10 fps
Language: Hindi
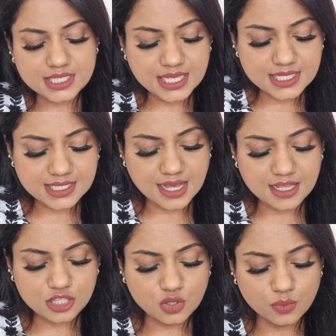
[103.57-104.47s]
इसके
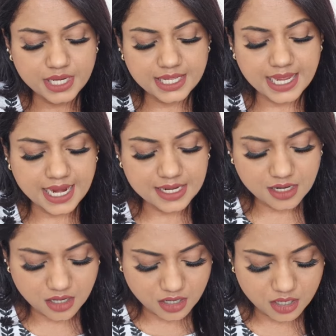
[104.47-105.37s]
साथ यू विल
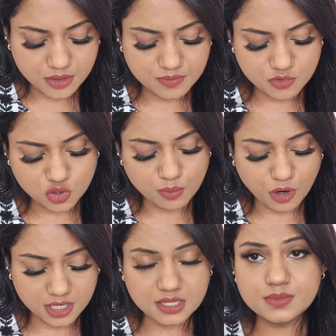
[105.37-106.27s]
गेट जो
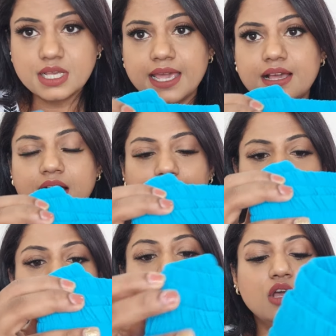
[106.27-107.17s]
बॉटम्स आएगा
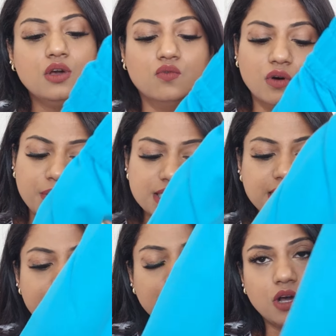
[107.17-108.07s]
आपको वो भी
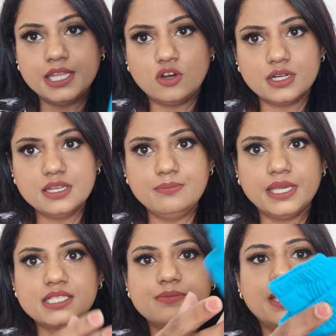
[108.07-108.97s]
सेम पॉलीकॉटन
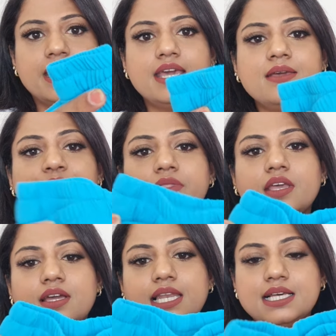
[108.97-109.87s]
मिक्स में है
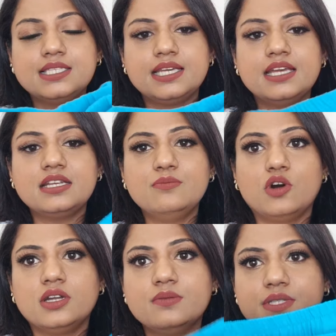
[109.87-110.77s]
इलास्टिकेटेड
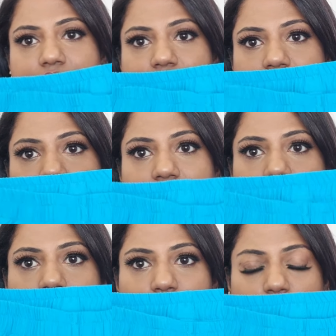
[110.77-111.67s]
बॉटम्स इस तरीके
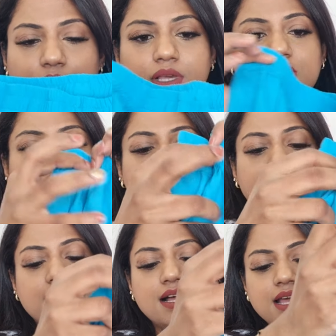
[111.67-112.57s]
का आपको मिल
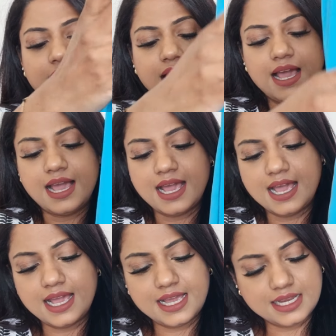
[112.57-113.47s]
जाएगा
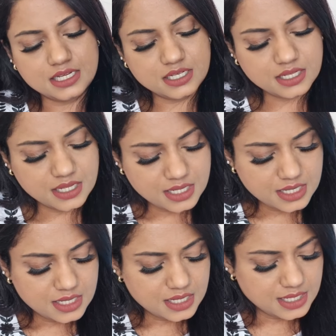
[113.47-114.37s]
एंड
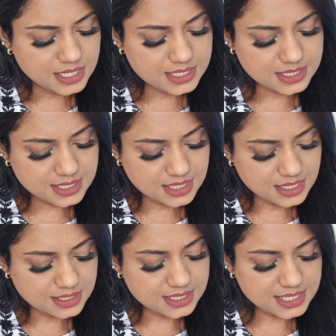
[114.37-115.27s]
इस
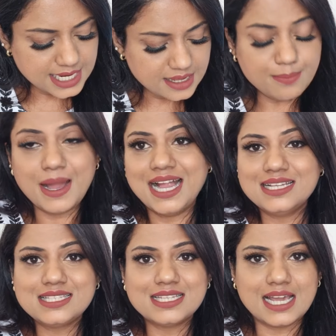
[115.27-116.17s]
दिस इज़ लाइक अ
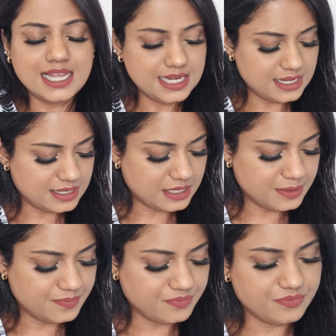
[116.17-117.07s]
पैंट स्टाइल
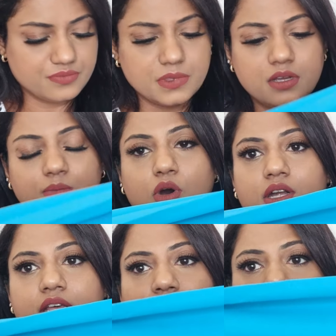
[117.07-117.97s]

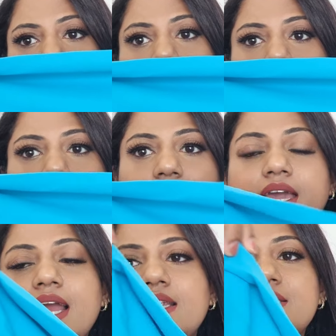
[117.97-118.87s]
बॉटम ओके एंड